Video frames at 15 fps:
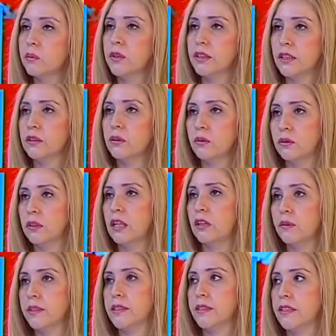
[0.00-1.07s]
se encuentra con
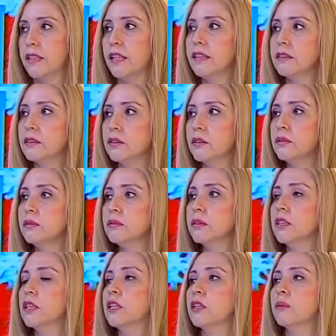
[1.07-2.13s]
una obesidad, ¿no?
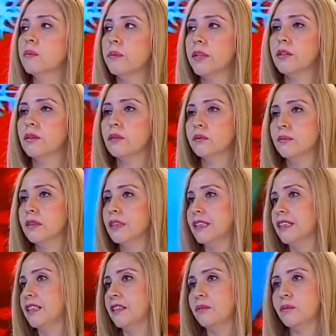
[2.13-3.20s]
Claro. Pero
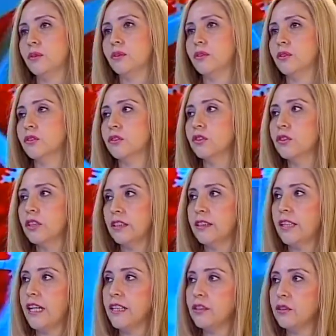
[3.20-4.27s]
hemos, lo que
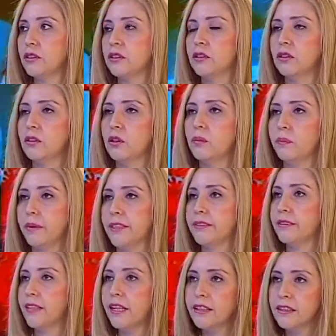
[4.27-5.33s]
se ha hecho ha sido
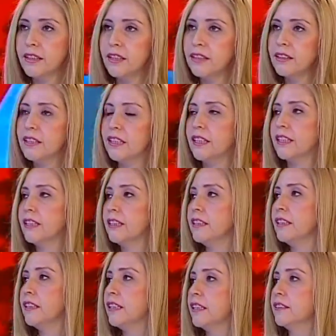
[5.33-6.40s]
compensarla
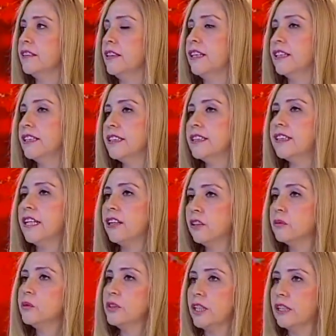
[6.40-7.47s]
y se le ha
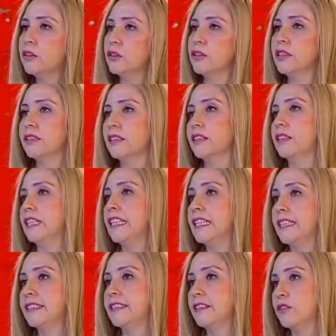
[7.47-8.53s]
quitado muchas cosas del
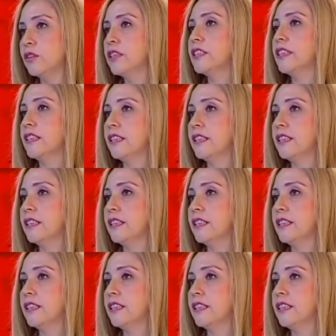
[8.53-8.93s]
exceso que